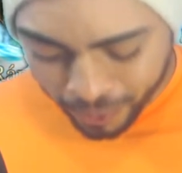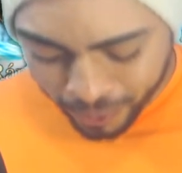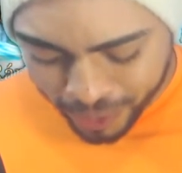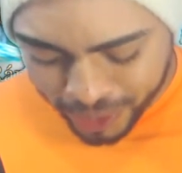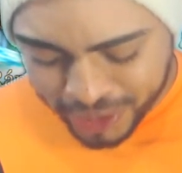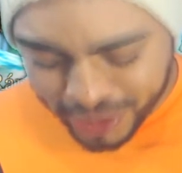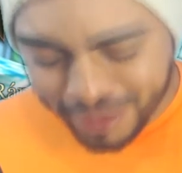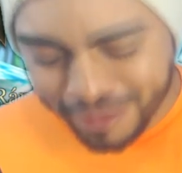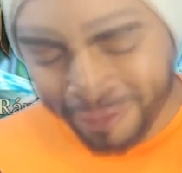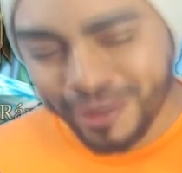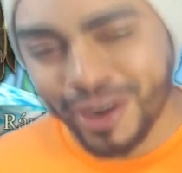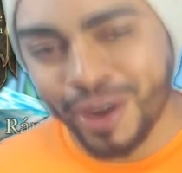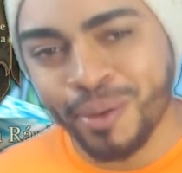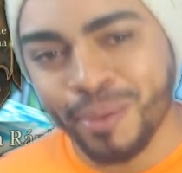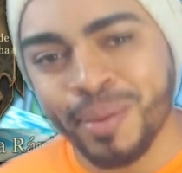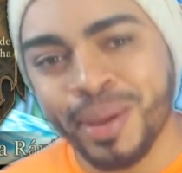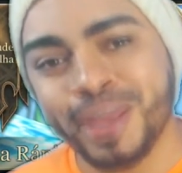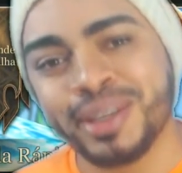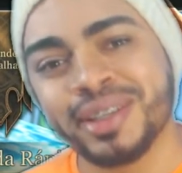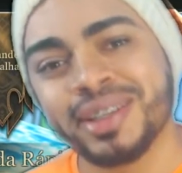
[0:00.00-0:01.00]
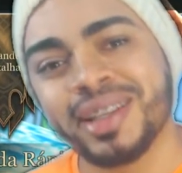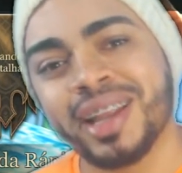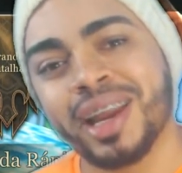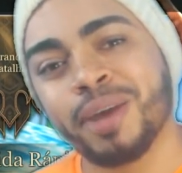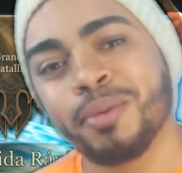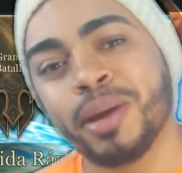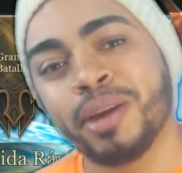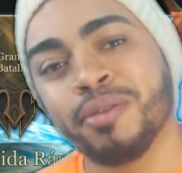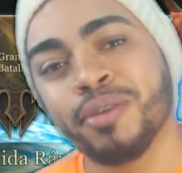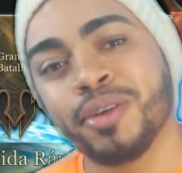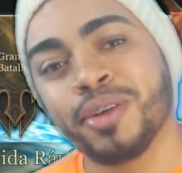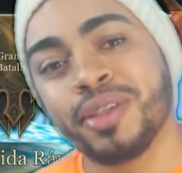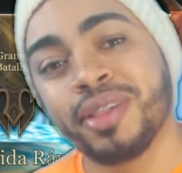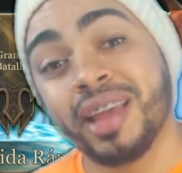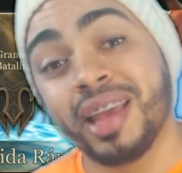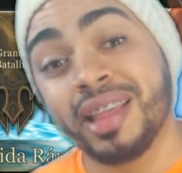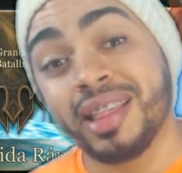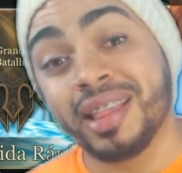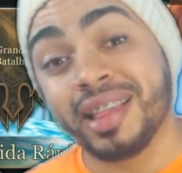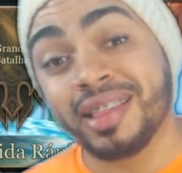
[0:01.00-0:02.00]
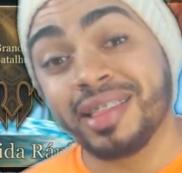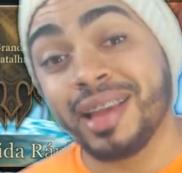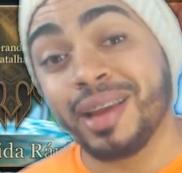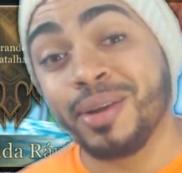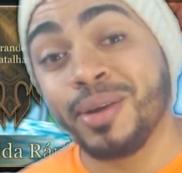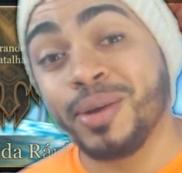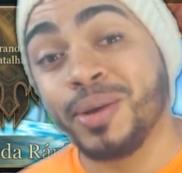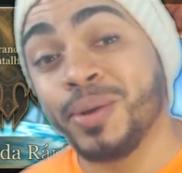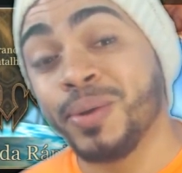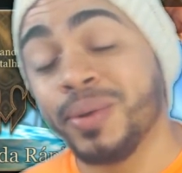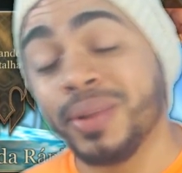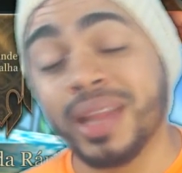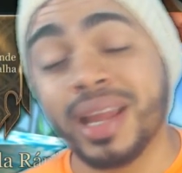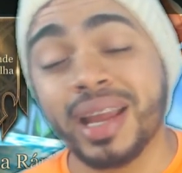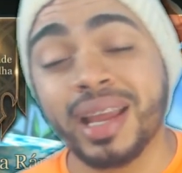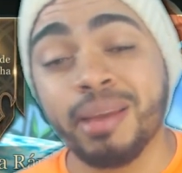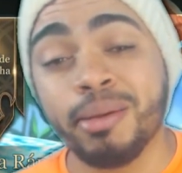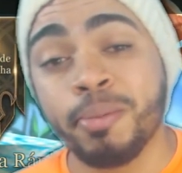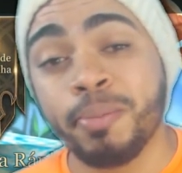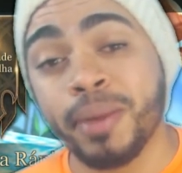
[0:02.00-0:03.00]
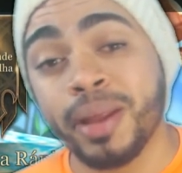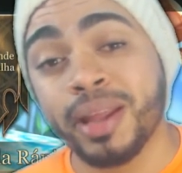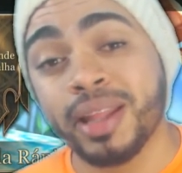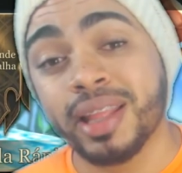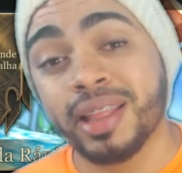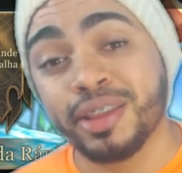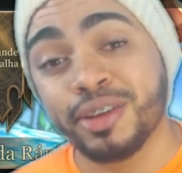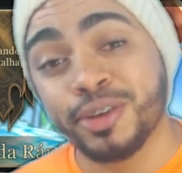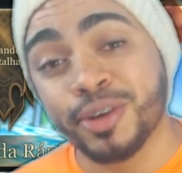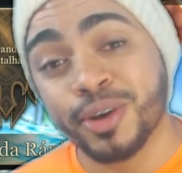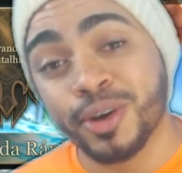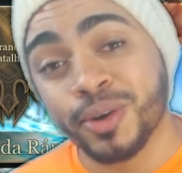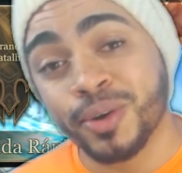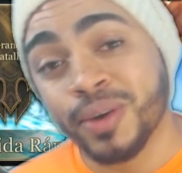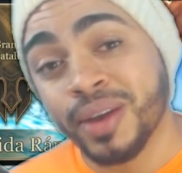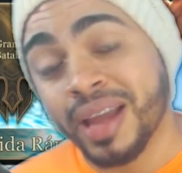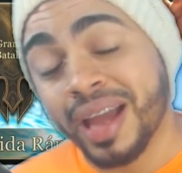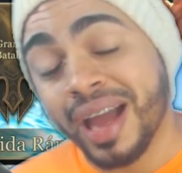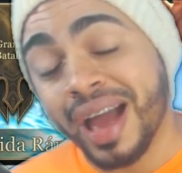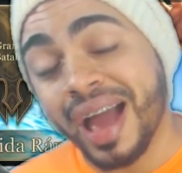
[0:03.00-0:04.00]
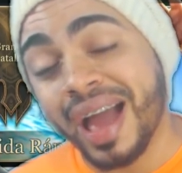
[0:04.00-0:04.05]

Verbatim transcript: Hoje finalmente trago para vocês a segunda gameplay desse jogo